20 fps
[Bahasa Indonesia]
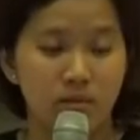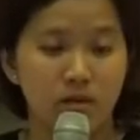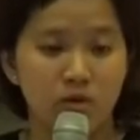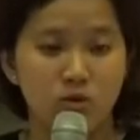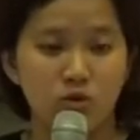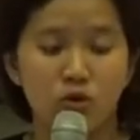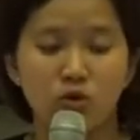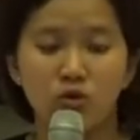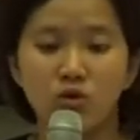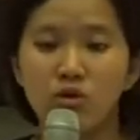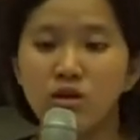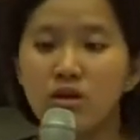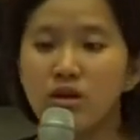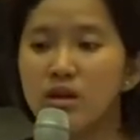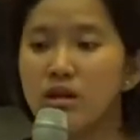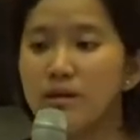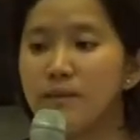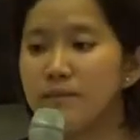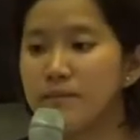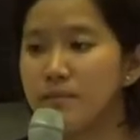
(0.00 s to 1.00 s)
contoh
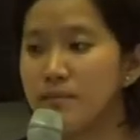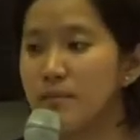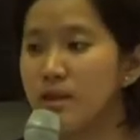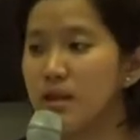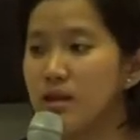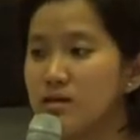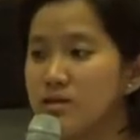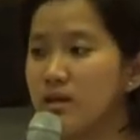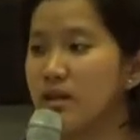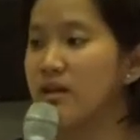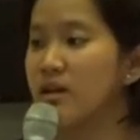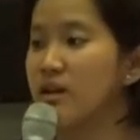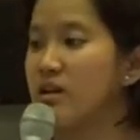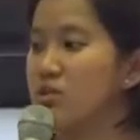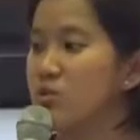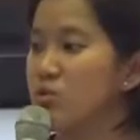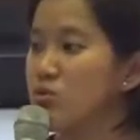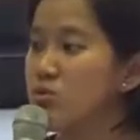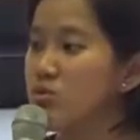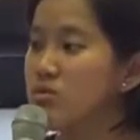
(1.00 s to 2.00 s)
gini saya
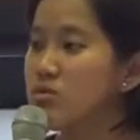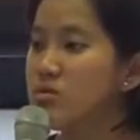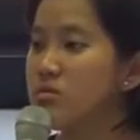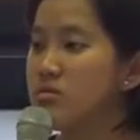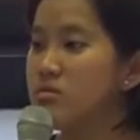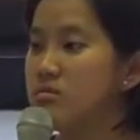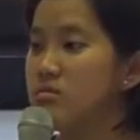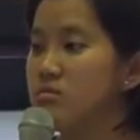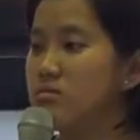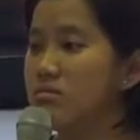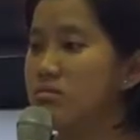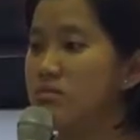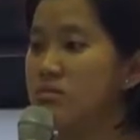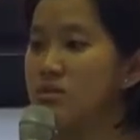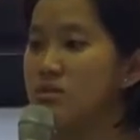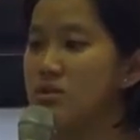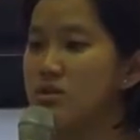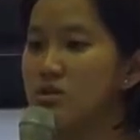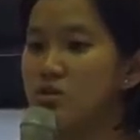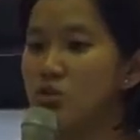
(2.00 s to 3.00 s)
itu
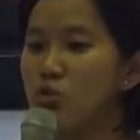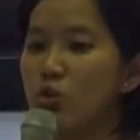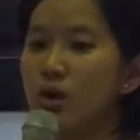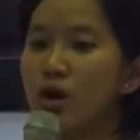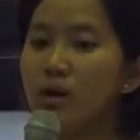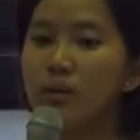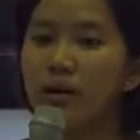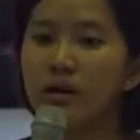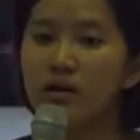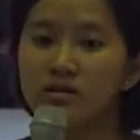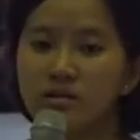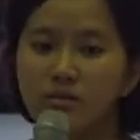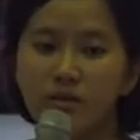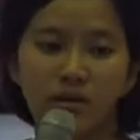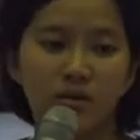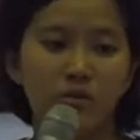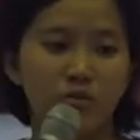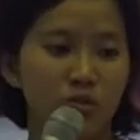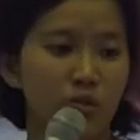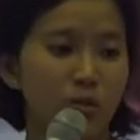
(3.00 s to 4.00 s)
suka banget sama
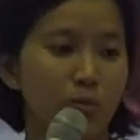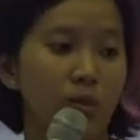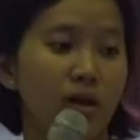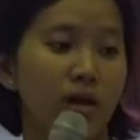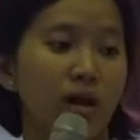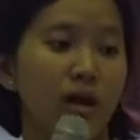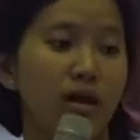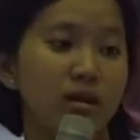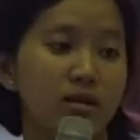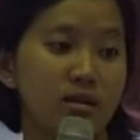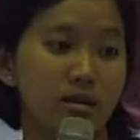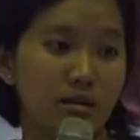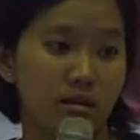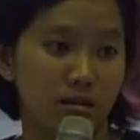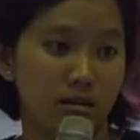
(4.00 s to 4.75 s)
ikut lomba lari